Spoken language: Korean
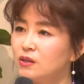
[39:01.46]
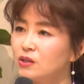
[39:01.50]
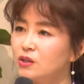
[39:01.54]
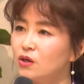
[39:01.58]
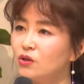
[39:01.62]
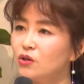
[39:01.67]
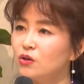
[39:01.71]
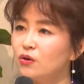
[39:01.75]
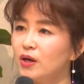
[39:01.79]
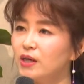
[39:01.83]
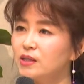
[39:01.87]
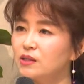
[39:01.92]

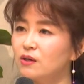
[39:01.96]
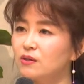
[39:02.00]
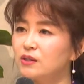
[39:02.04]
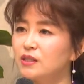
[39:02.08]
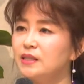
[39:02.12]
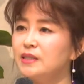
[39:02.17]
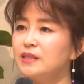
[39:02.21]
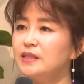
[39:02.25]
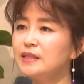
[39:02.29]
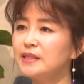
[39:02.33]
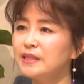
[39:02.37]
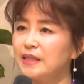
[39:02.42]

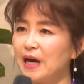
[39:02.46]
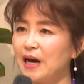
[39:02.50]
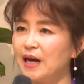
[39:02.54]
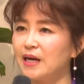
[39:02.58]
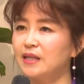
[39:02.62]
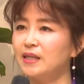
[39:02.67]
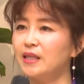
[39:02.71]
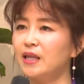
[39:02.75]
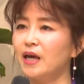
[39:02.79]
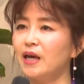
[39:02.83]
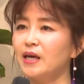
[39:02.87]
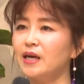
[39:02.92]
성경에서는
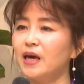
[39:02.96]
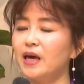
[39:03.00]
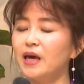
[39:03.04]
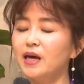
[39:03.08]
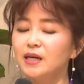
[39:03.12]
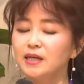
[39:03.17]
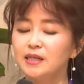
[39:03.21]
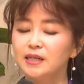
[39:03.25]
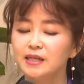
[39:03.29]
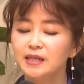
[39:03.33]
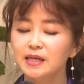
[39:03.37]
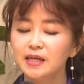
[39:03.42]

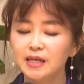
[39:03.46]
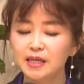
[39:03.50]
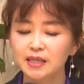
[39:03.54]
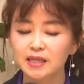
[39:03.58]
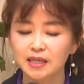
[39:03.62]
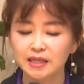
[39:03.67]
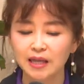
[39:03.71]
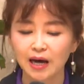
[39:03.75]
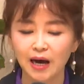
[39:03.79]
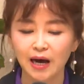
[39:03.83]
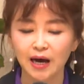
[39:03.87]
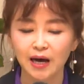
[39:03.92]
당대의
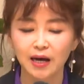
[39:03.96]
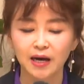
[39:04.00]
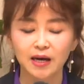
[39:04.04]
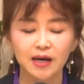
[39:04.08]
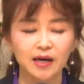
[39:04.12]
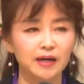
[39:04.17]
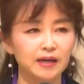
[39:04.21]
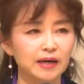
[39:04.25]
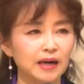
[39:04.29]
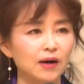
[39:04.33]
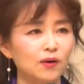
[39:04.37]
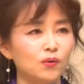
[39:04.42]
의인이다
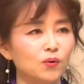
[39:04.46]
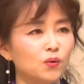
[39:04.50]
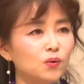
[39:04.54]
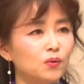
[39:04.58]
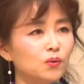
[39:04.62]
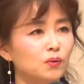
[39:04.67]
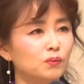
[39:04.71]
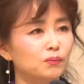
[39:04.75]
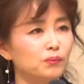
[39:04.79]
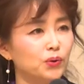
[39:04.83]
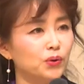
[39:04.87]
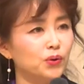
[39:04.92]

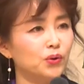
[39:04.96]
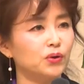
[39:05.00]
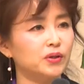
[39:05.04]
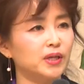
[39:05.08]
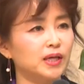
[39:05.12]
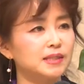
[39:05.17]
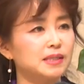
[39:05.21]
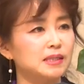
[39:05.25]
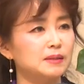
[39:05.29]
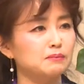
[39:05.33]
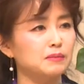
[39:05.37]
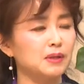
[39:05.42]
라고
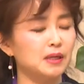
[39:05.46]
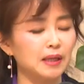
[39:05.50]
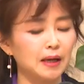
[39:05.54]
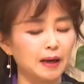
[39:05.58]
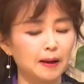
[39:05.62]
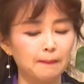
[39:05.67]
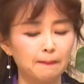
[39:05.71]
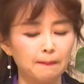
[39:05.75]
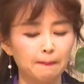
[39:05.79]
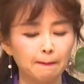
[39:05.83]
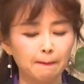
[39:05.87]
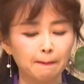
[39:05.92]

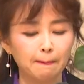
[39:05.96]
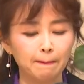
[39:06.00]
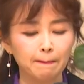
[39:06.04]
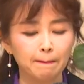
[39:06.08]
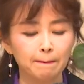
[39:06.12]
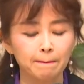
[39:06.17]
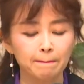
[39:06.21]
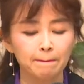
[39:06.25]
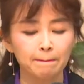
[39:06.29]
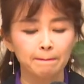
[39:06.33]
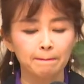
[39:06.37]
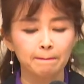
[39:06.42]
표현했습니다.
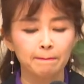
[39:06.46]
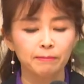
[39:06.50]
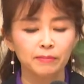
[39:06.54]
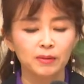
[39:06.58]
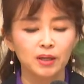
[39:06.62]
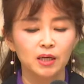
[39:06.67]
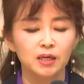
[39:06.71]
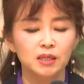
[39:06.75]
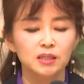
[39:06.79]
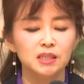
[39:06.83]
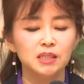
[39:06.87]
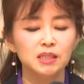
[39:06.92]

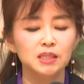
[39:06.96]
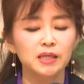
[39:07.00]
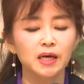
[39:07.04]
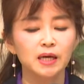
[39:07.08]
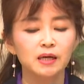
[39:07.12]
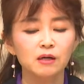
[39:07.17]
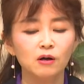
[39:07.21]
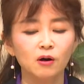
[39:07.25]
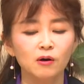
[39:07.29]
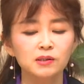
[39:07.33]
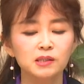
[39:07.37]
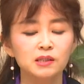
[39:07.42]

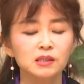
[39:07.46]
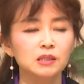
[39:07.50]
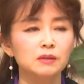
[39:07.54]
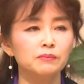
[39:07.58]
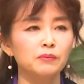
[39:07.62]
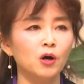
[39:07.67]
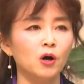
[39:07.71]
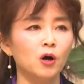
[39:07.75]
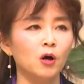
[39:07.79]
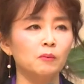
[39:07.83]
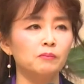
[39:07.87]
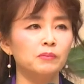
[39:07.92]
시대를
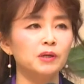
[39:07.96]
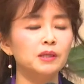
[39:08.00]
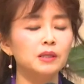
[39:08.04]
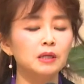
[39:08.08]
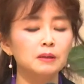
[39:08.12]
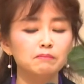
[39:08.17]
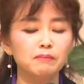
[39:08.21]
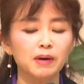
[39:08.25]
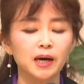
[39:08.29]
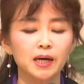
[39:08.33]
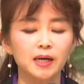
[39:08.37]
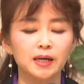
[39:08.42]
거스르며
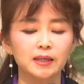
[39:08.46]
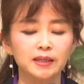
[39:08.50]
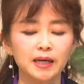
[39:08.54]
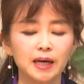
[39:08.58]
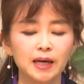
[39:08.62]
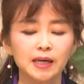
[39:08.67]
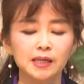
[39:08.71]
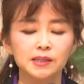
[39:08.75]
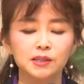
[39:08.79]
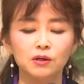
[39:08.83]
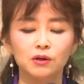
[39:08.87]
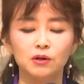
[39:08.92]
믿는 바를
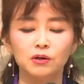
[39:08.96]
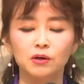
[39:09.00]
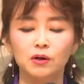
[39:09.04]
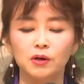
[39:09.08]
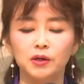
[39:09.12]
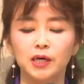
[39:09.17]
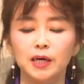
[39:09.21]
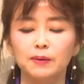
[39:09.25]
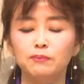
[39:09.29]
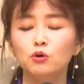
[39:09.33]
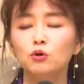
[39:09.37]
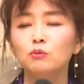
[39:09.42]
따라서
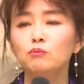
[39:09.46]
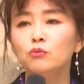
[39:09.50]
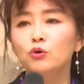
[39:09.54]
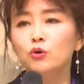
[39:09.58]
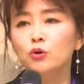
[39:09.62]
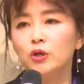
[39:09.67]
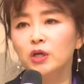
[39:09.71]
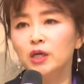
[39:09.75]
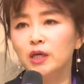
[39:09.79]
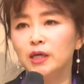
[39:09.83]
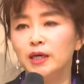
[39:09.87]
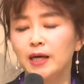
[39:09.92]
그렇게
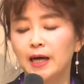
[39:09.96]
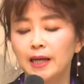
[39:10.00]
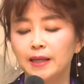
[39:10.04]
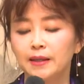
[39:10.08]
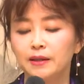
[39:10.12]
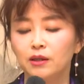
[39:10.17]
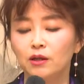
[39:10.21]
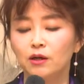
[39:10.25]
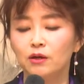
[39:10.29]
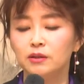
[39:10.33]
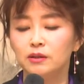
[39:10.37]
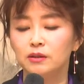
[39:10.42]
묵묵히
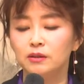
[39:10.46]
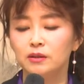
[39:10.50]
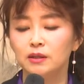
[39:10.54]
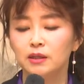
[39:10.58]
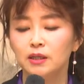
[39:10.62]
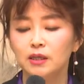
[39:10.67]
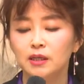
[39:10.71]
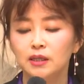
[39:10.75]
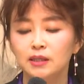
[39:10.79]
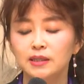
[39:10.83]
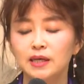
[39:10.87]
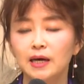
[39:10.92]
갔던
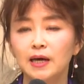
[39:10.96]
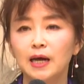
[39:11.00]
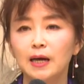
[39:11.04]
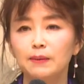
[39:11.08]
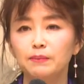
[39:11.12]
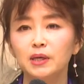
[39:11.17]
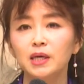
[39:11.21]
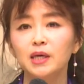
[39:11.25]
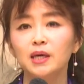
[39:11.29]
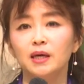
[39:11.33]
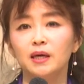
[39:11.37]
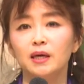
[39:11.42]

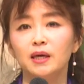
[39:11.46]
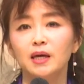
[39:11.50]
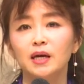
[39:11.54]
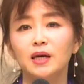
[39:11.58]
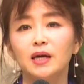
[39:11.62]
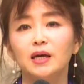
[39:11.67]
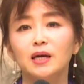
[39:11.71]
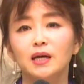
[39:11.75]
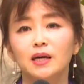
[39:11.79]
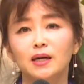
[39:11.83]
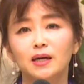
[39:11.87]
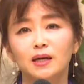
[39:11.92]
사람이
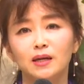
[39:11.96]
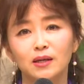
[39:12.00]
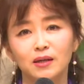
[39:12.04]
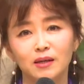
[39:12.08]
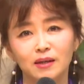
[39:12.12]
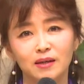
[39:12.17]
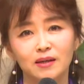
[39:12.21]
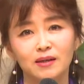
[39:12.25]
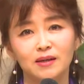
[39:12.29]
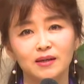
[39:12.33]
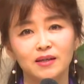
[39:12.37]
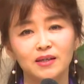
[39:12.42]

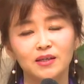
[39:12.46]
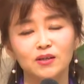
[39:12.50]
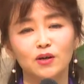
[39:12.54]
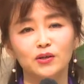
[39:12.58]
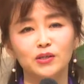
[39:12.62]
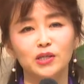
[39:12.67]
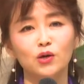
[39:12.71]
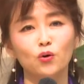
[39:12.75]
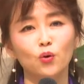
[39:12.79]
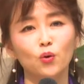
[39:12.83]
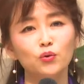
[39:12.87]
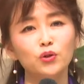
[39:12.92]

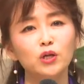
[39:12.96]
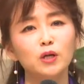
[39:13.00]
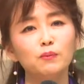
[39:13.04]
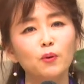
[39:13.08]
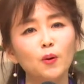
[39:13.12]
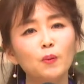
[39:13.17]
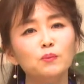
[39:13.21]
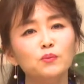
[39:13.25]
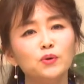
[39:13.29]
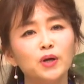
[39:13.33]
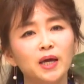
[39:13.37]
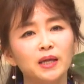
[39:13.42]
그러니 오늘
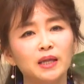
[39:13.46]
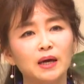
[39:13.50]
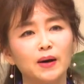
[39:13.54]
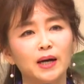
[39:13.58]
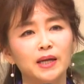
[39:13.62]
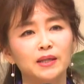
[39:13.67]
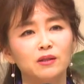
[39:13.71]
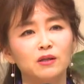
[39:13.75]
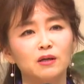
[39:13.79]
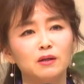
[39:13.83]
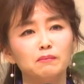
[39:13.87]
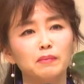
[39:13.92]
본문에
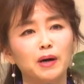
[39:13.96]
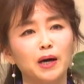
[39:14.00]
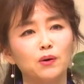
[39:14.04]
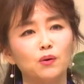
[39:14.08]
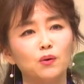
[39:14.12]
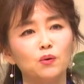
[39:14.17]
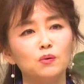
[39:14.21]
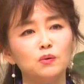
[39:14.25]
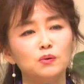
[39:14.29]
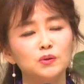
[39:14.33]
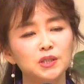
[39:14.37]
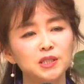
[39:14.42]
나왔던
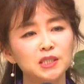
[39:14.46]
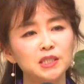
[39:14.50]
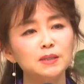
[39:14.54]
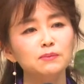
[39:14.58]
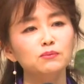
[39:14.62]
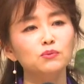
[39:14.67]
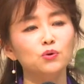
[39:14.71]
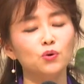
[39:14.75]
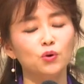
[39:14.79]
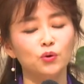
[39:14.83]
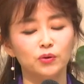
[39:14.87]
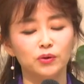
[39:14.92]
바로
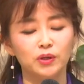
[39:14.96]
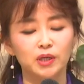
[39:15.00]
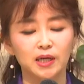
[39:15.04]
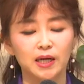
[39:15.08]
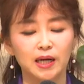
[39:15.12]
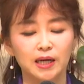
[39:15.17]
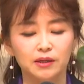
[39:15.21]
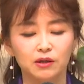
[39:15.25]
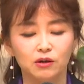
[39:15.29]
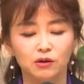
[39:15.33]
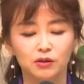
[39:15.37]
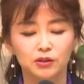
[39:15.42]

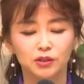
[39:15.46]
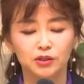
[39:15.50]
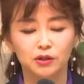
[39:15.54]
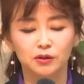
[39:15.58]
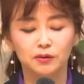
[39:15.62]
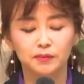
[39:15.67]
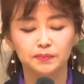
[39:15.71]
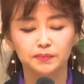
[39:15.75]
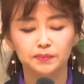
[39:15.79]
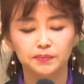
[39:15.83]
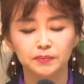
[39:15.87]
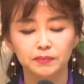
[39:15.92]
시므온이라는
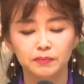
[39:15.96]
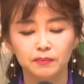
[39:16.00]
거죠.